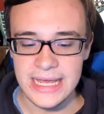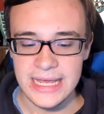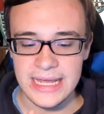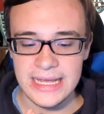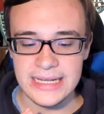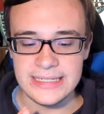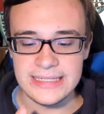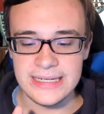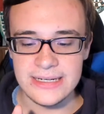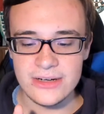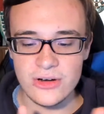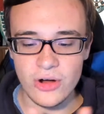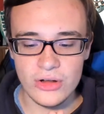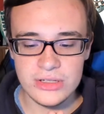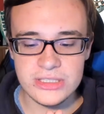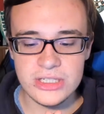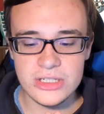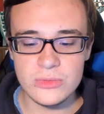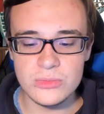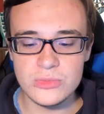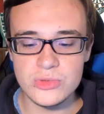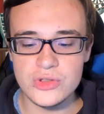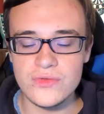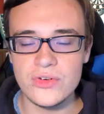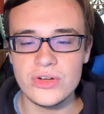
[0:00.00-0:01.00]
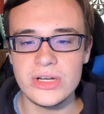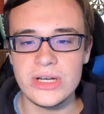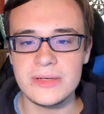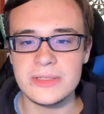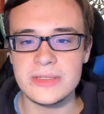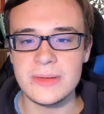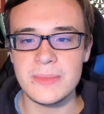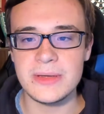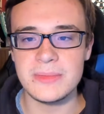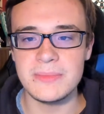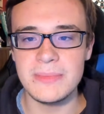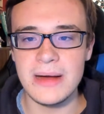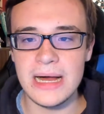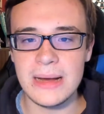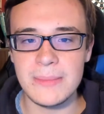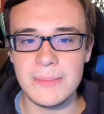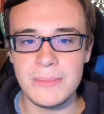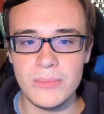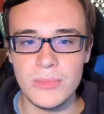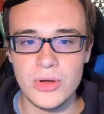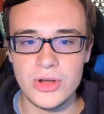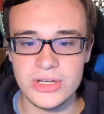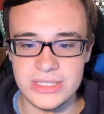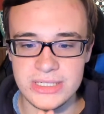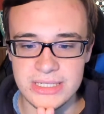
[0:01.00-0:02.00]
Den Content Umschwung, den ich nämlich
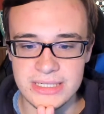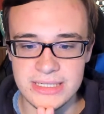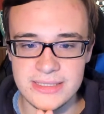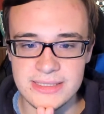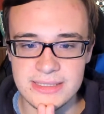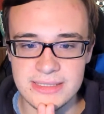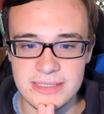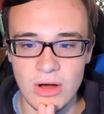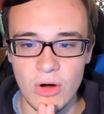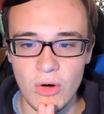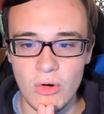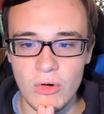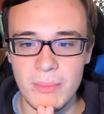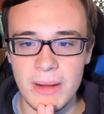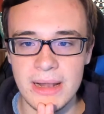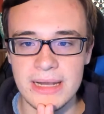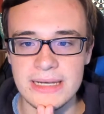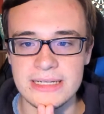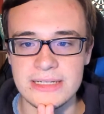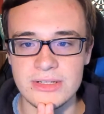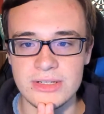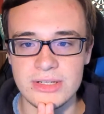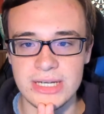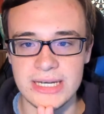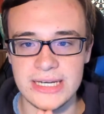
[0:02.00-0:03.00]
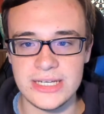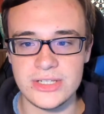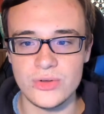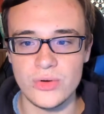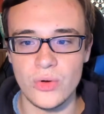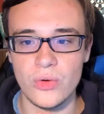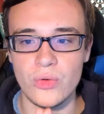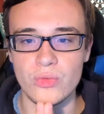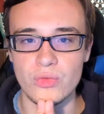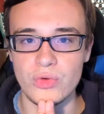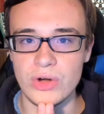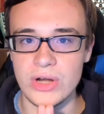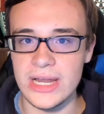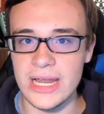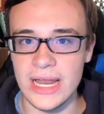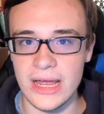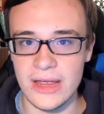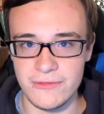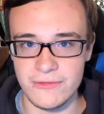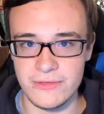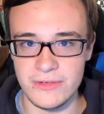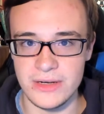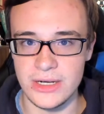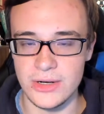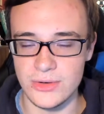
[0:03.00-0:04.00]
machen möchte, ist auch mal in Richtung Real
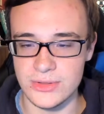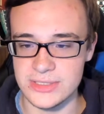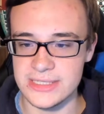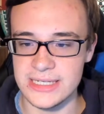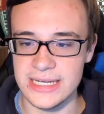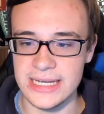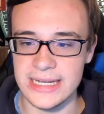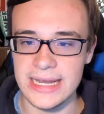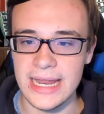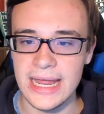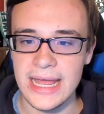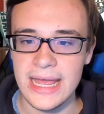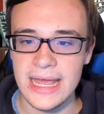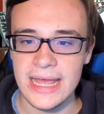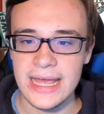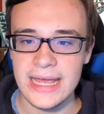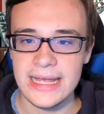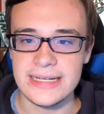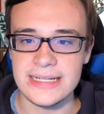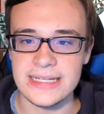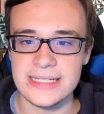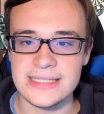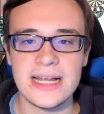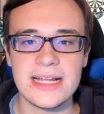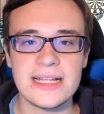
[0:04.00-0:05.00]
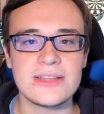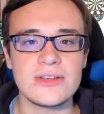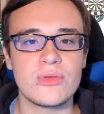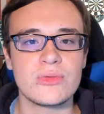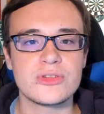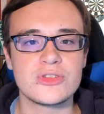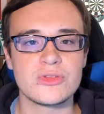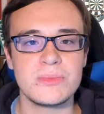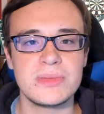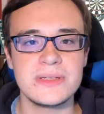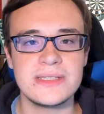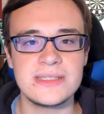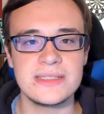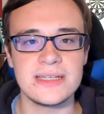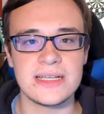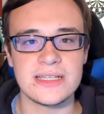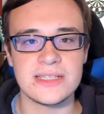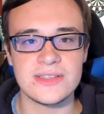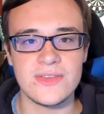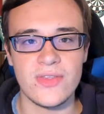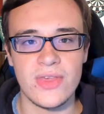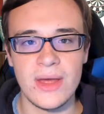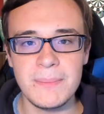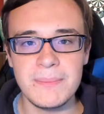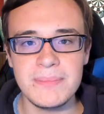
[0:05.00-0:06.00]
Life Videos gehen. Das sagt auch so ein bisschen
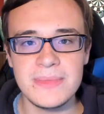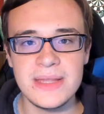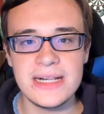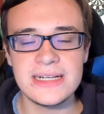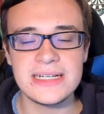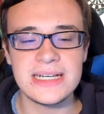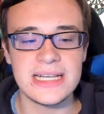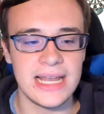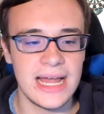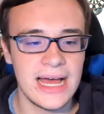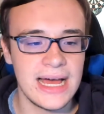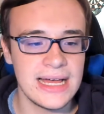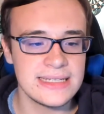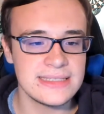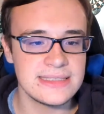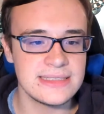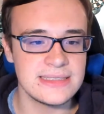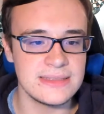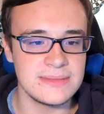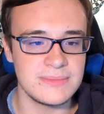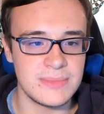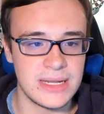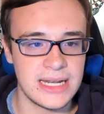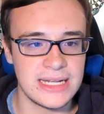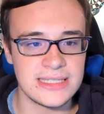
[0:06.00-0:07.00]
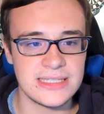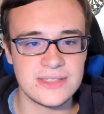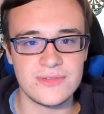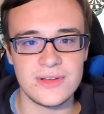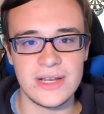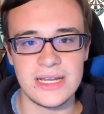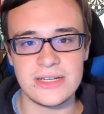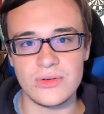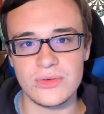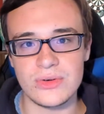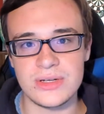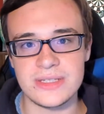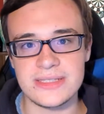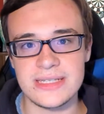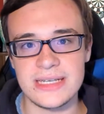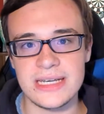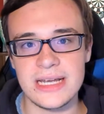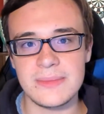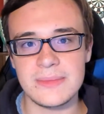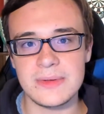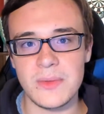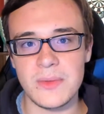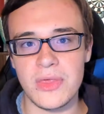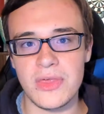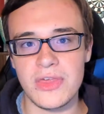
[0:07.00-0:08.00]
das Thumbnail, klar, man hat es vielleicht auch gesehen,
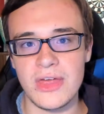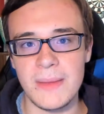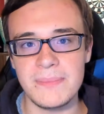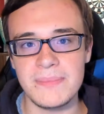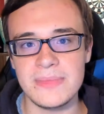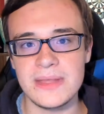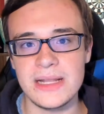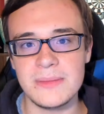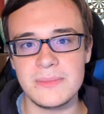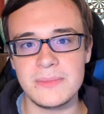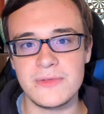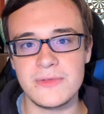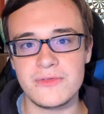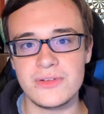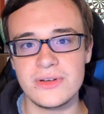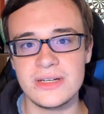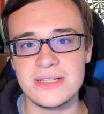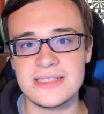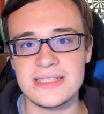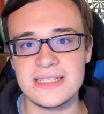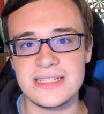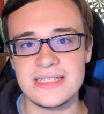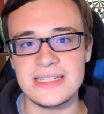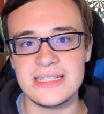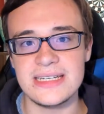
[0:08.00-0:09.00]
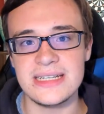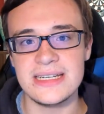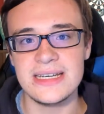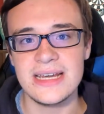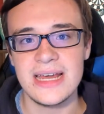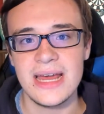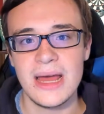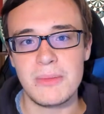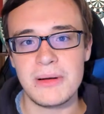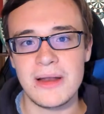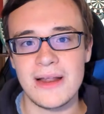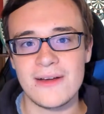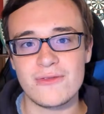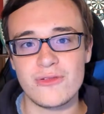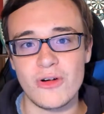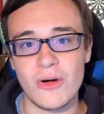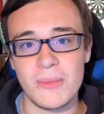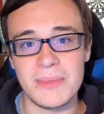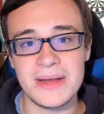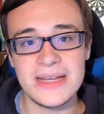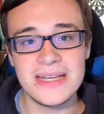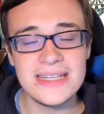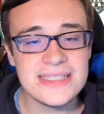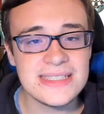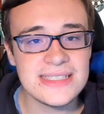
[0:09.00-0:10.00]
aber im Thumbnail befindet sich die
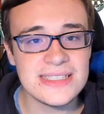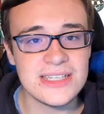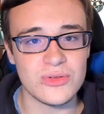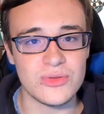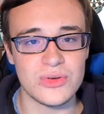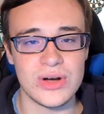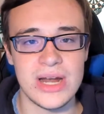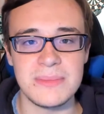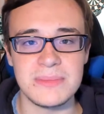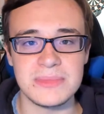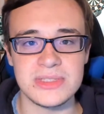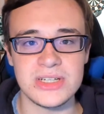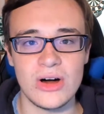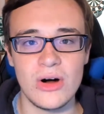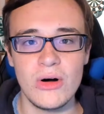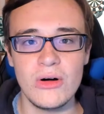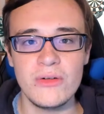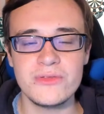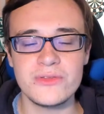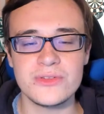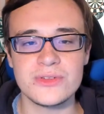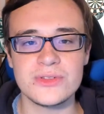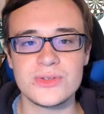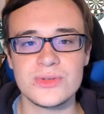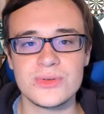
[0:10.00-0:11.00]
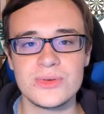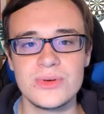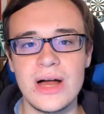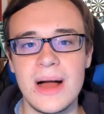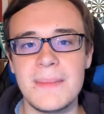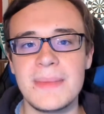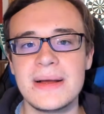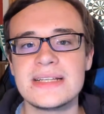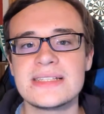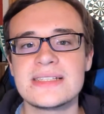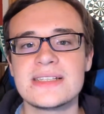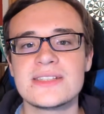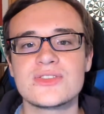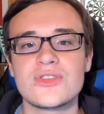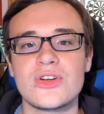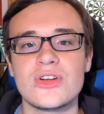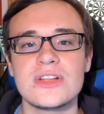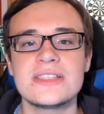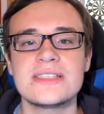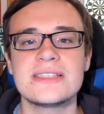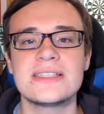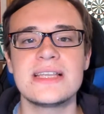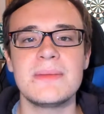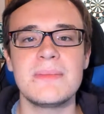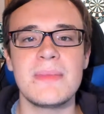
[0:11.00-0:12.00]
Plattform Instagram drauf und so, aber es ist
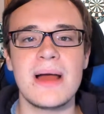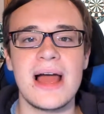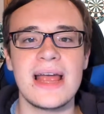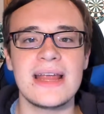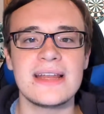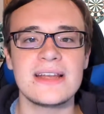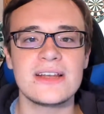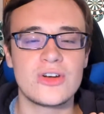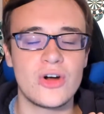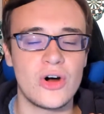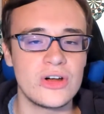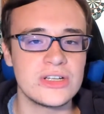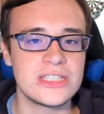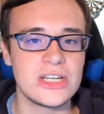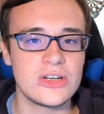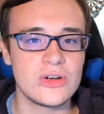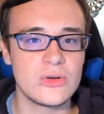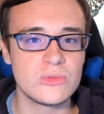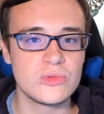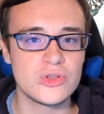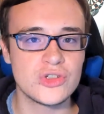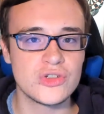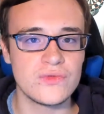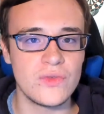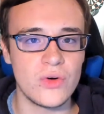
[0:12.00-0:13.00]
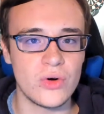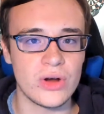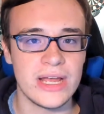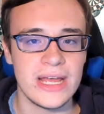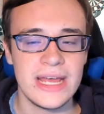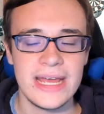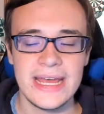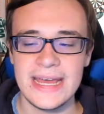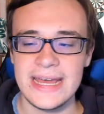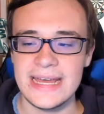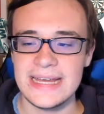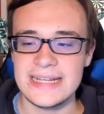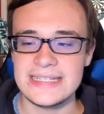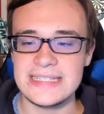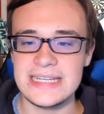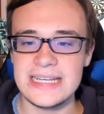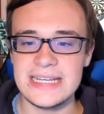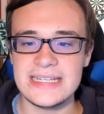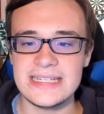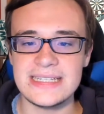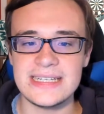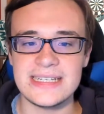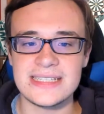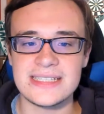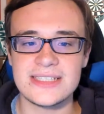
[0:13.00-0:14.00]
trotzdem ein Content Umschwung,
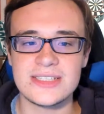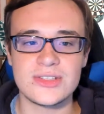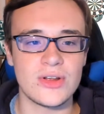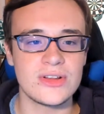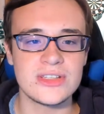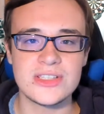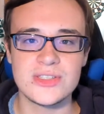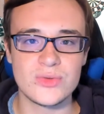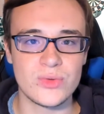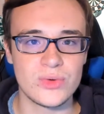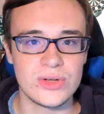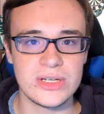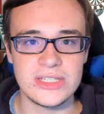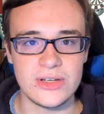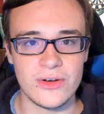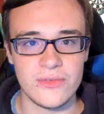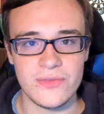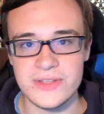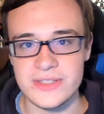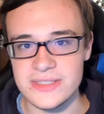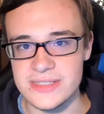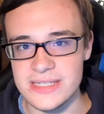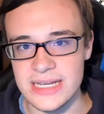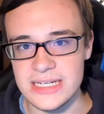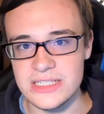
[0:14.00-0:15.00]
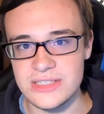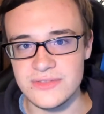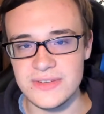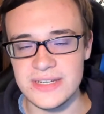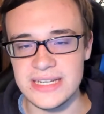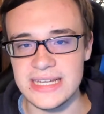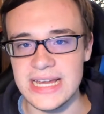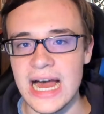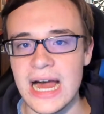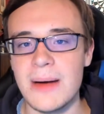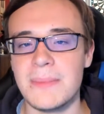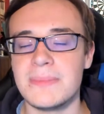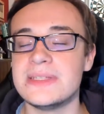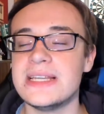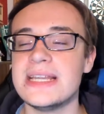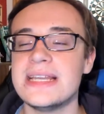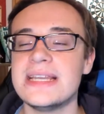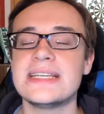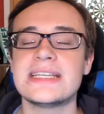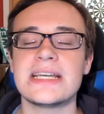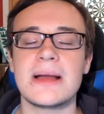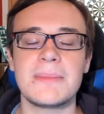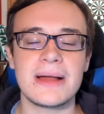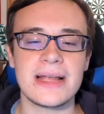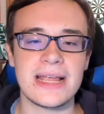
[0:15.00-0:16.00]
den es sonst so nicht auf The Saint TV gab, den
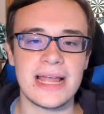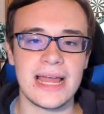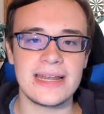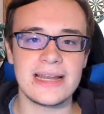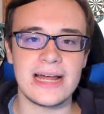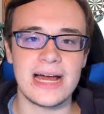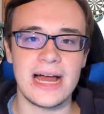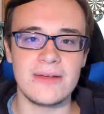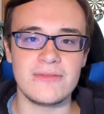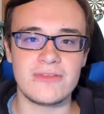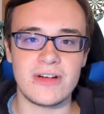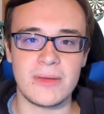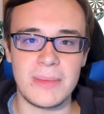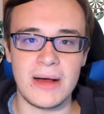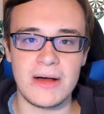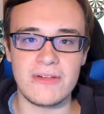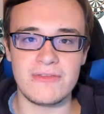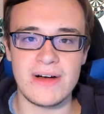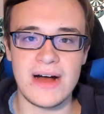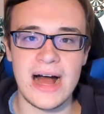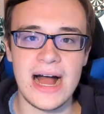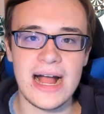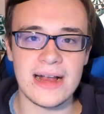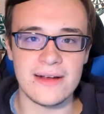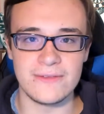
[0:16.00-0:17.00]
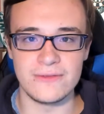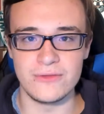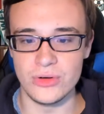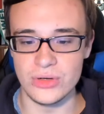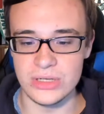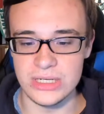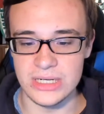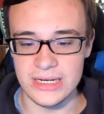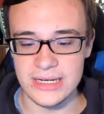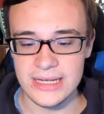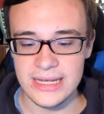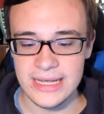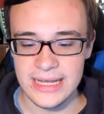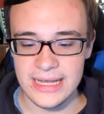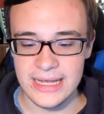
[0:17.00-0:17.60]
ich aber gerne einfach mal wagen würde.